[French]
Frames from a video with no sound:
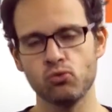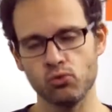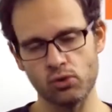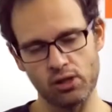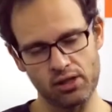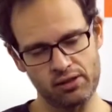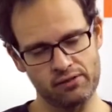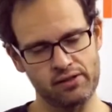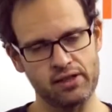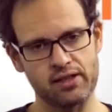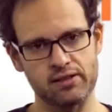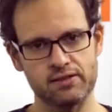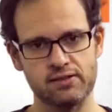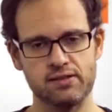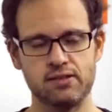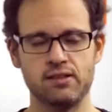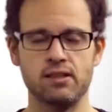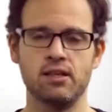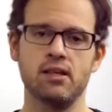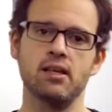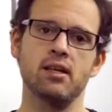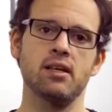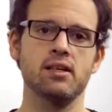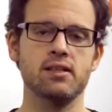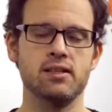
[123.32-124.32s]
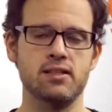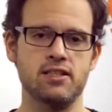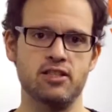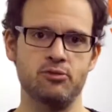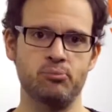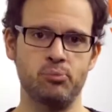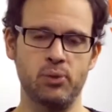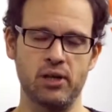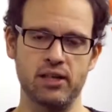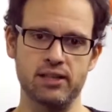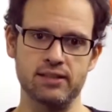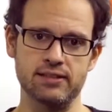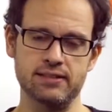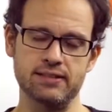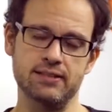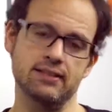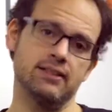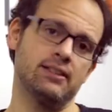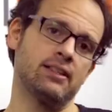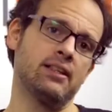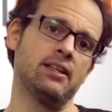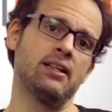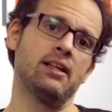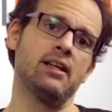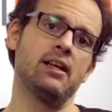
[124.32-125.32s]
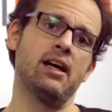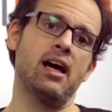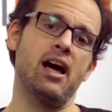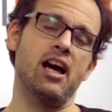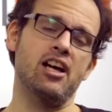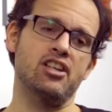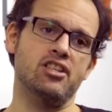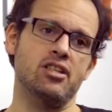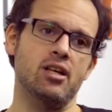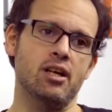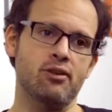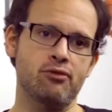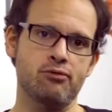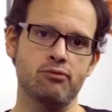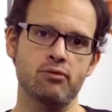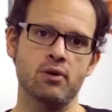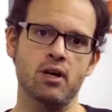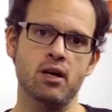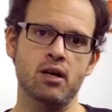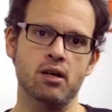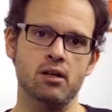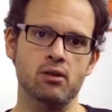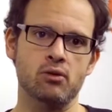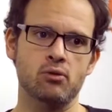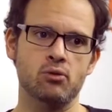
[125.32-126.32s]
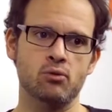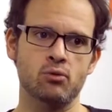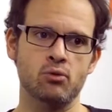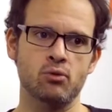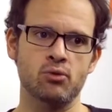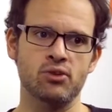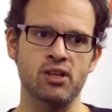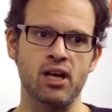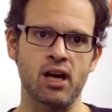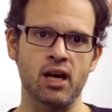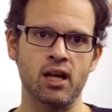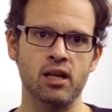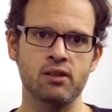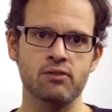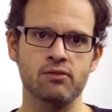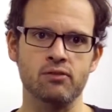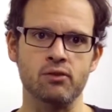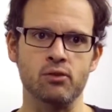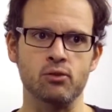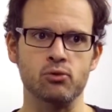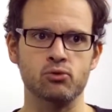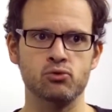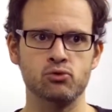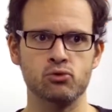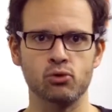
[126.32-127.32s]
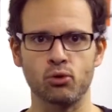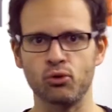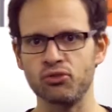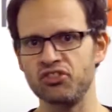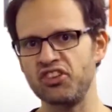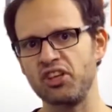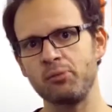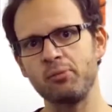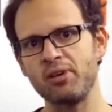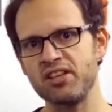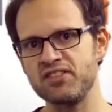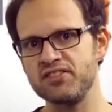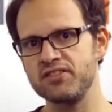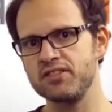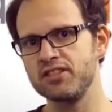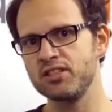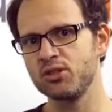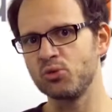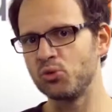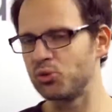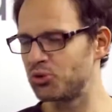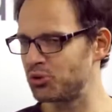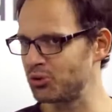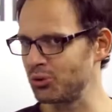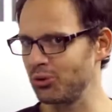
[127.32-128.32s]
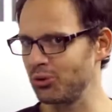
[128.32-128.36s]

tout l'inverse qui se passe à chaque fois qu'on arrive sur une thématique ou